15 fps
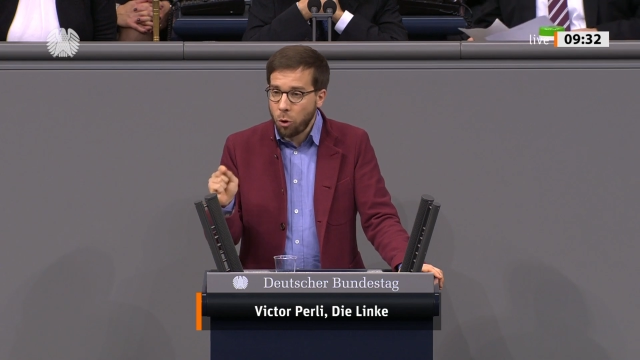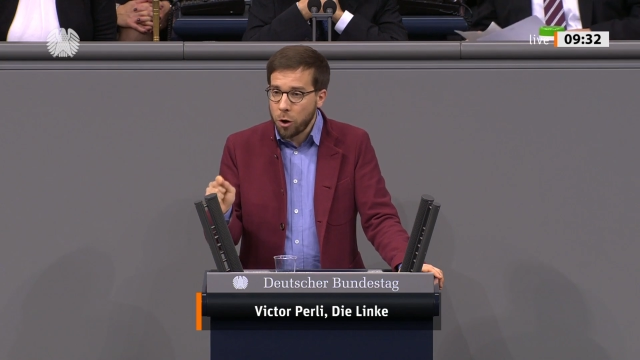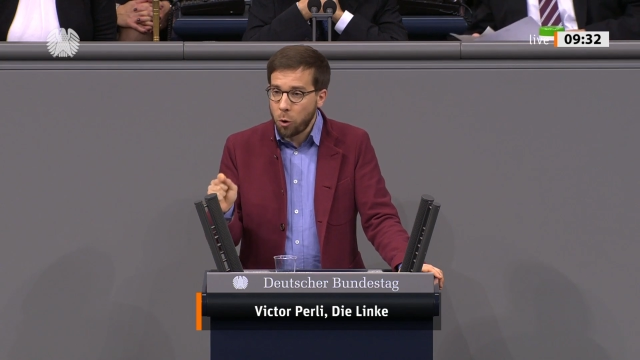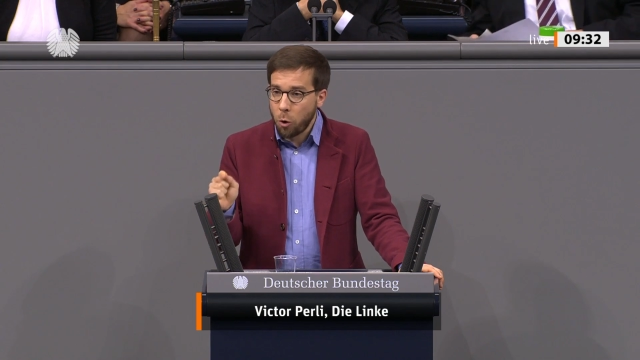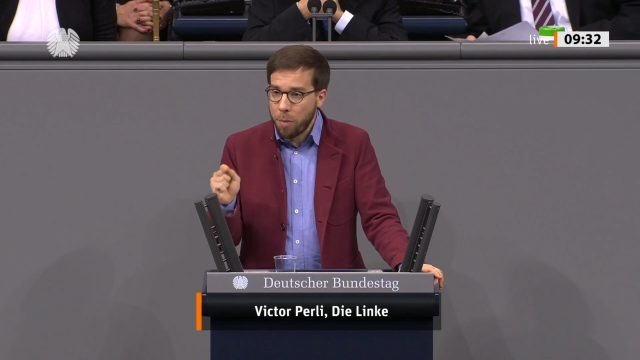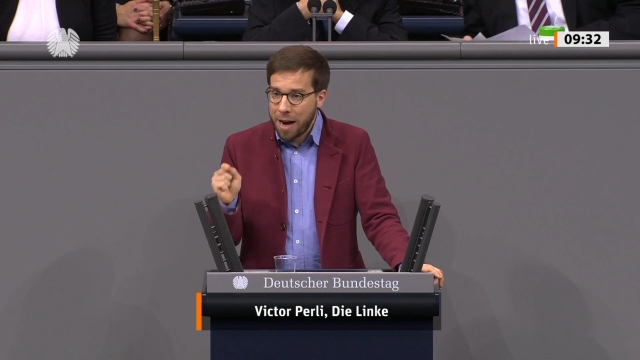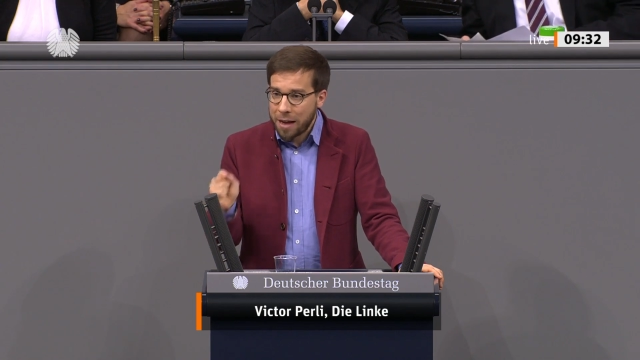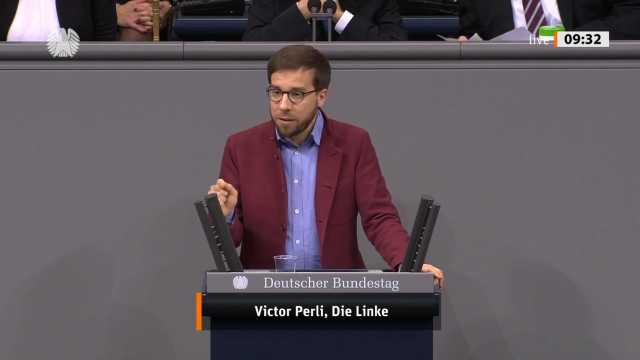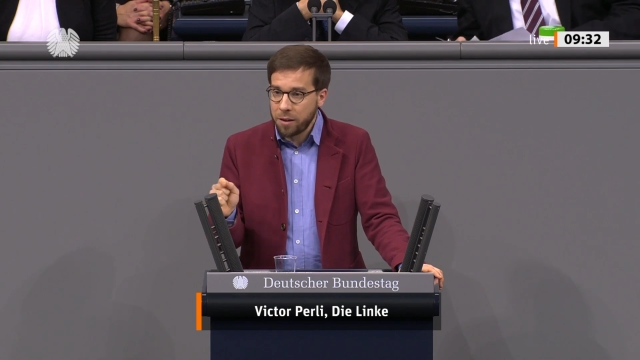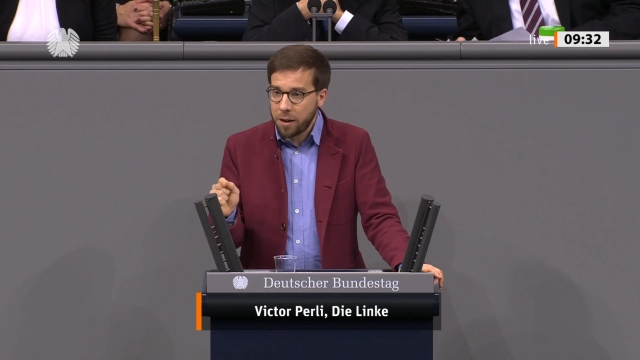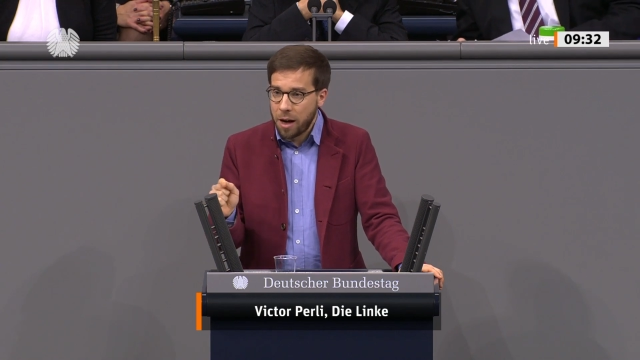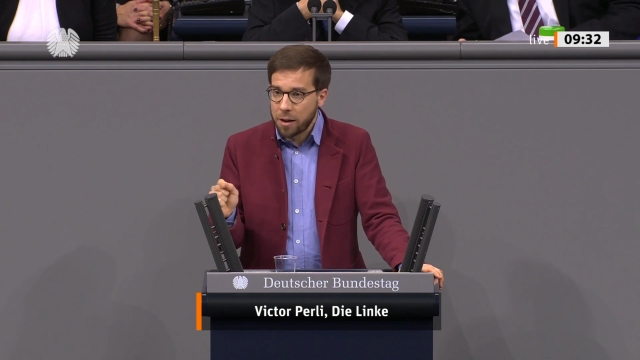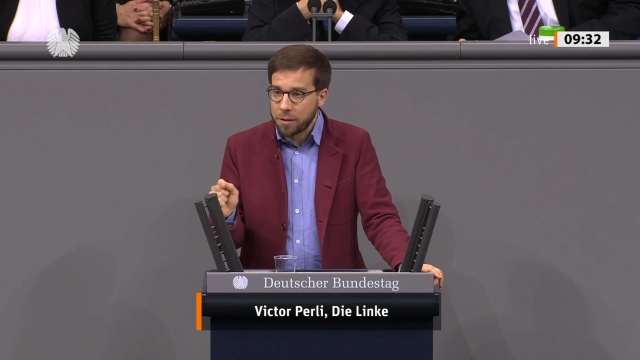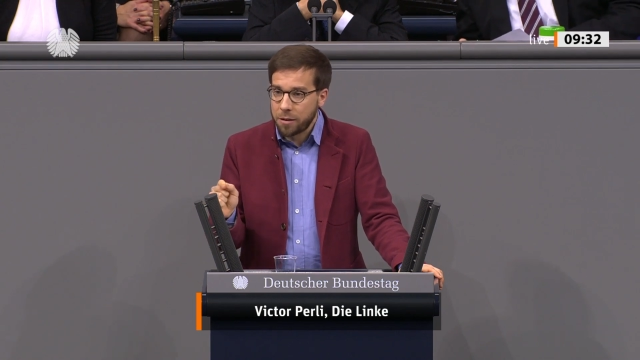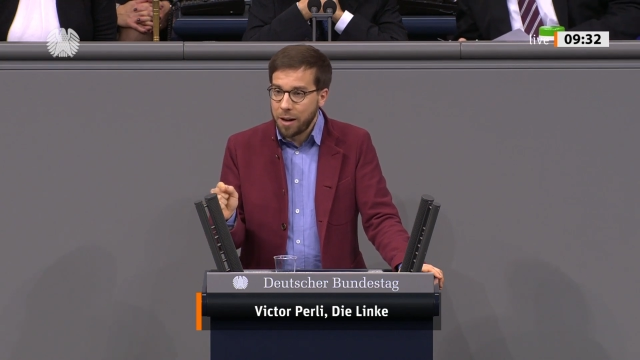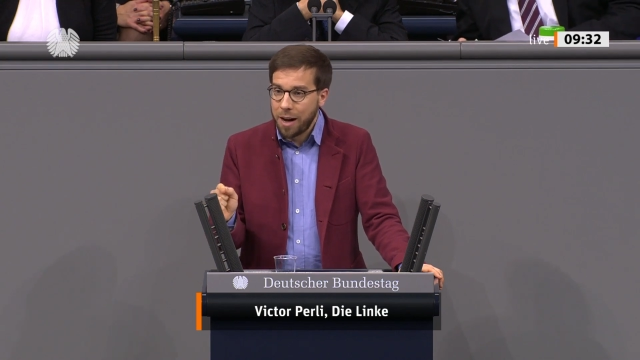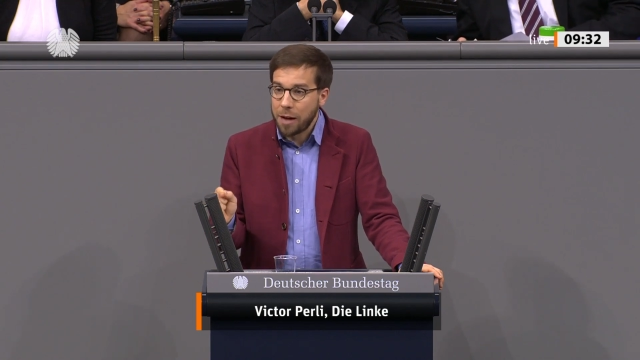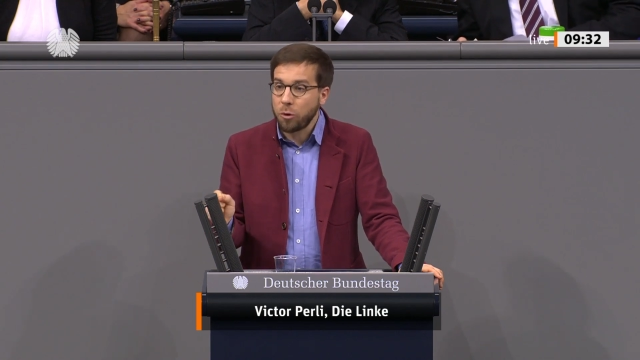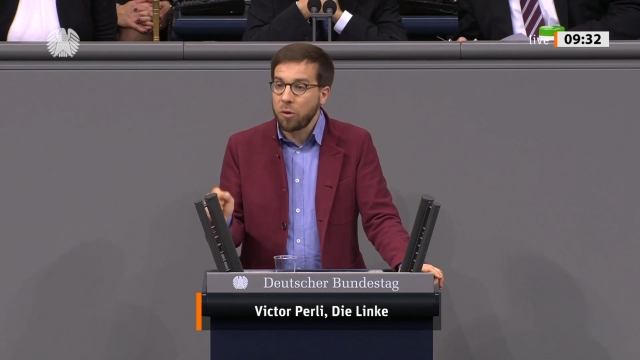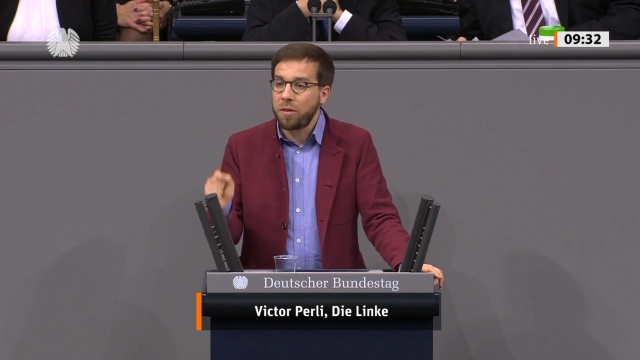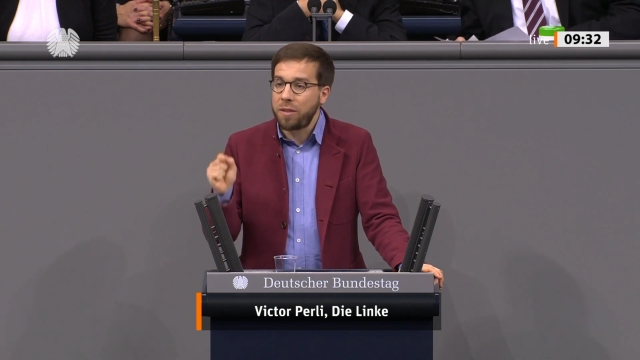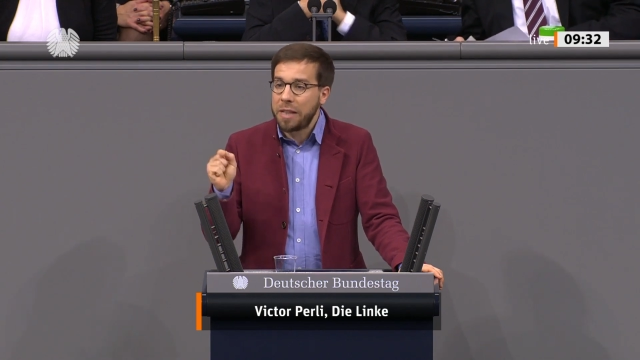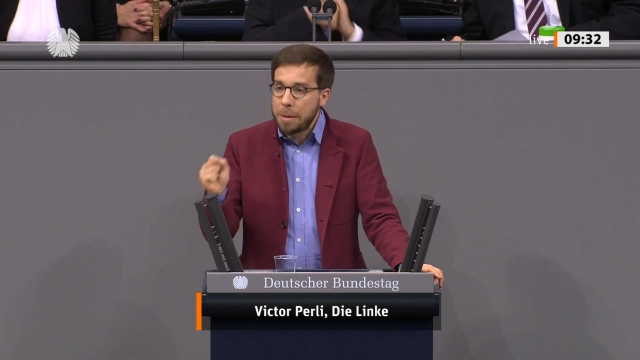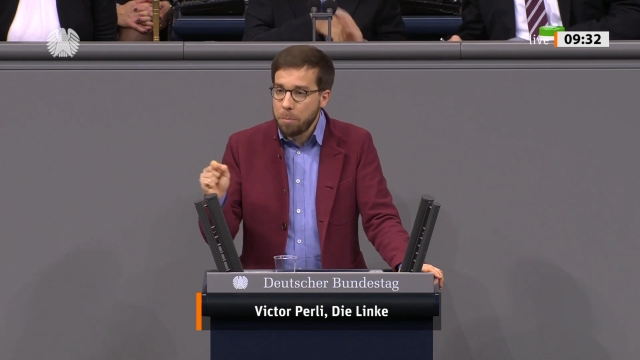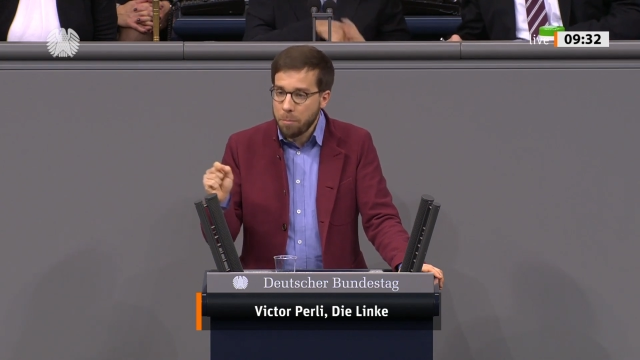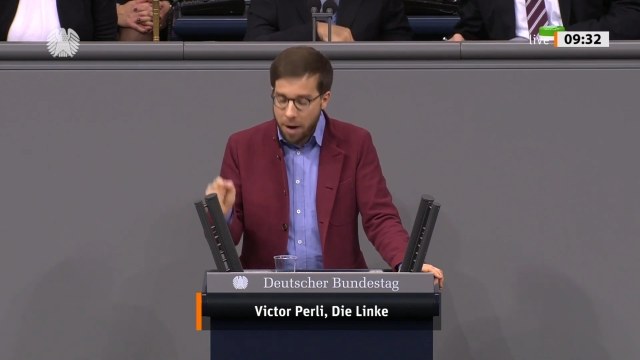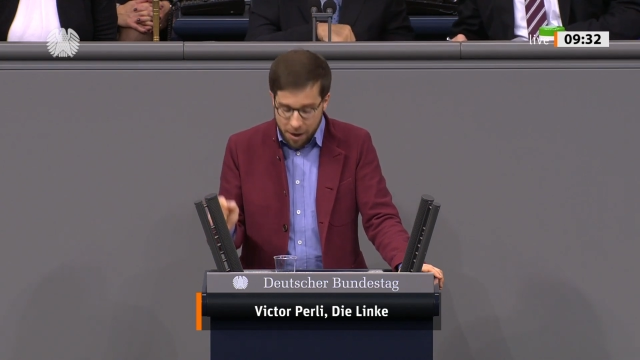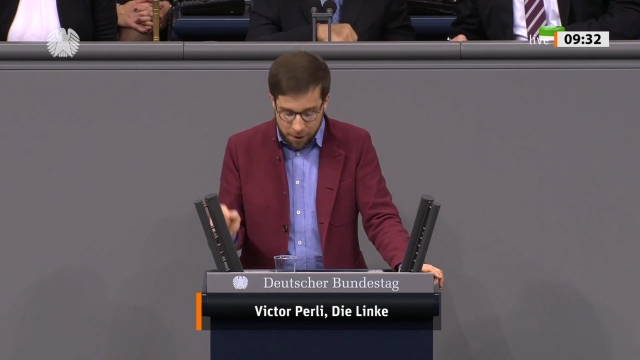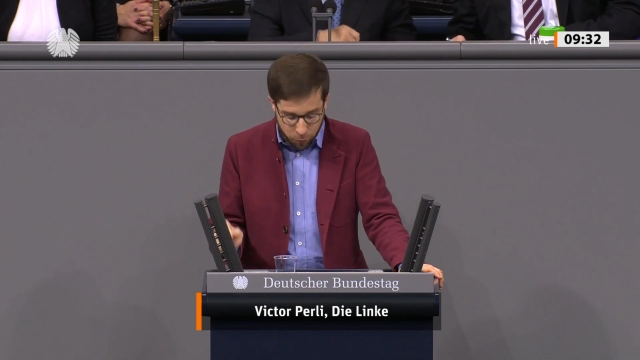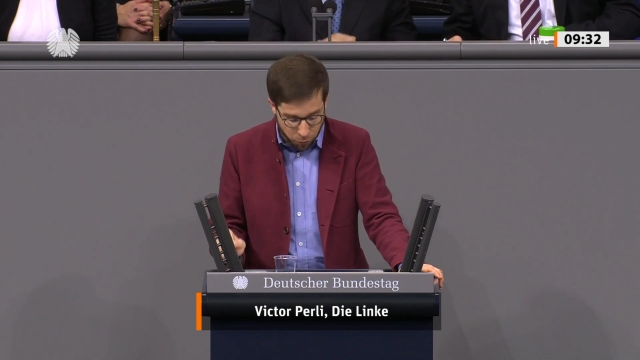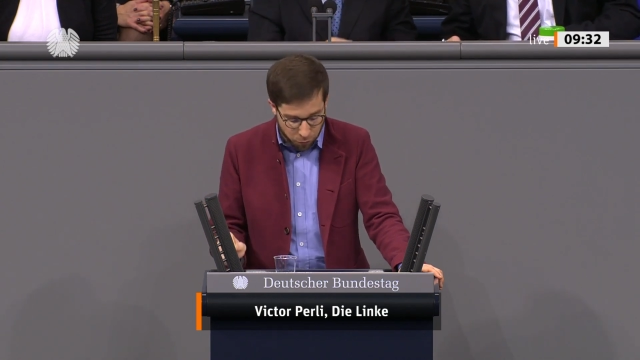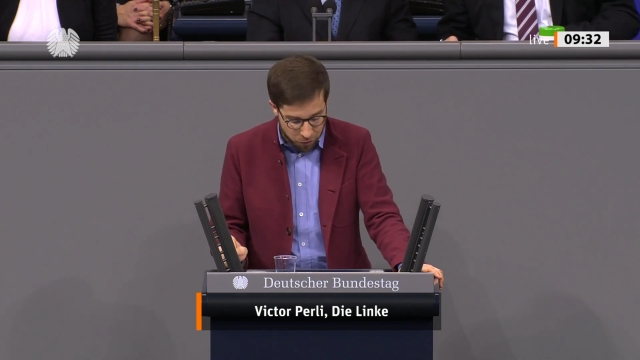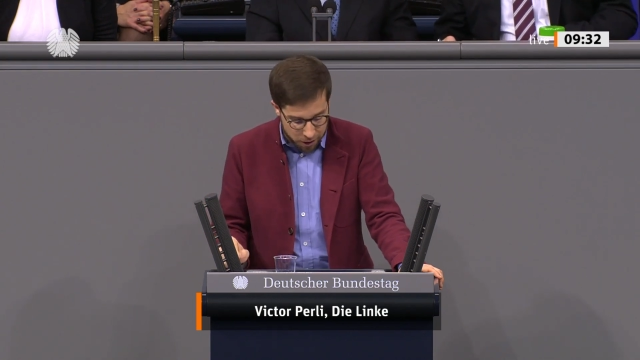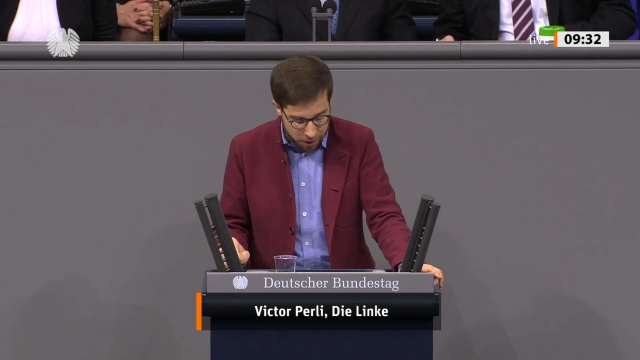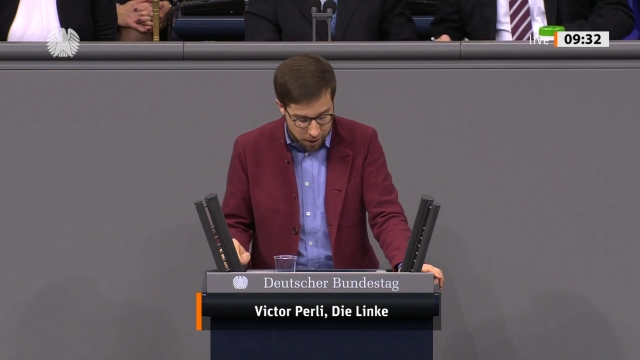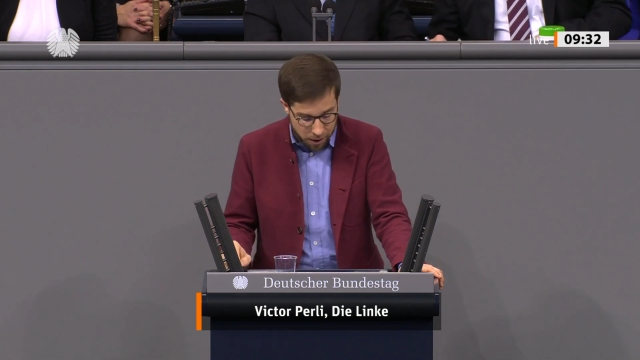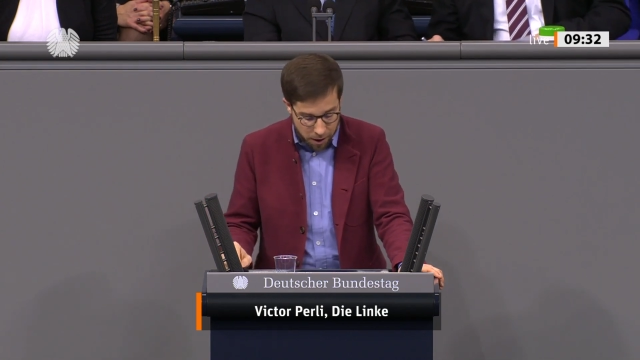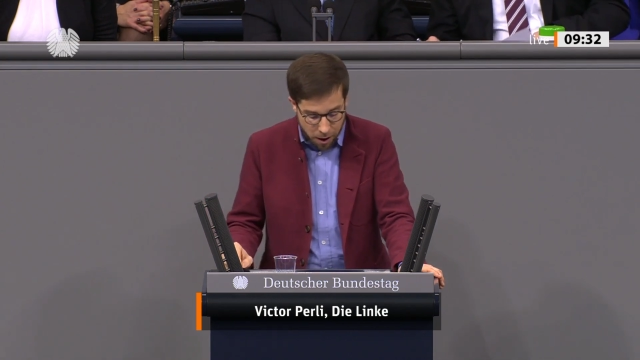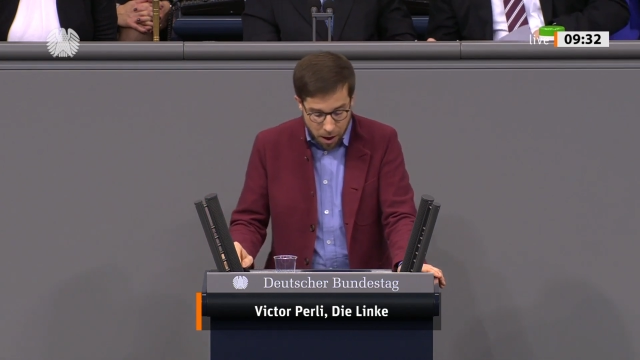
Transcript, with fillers: Euro beantragt, also siebenmal so viel.